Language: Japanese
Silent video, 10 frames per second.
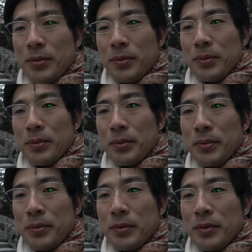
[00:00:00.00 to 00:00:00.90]

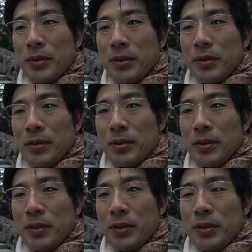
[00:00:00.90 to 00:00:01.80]

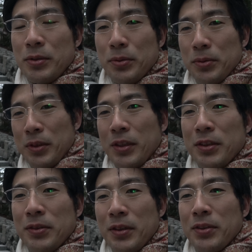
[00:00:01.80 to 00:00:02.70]
1つの A 型がか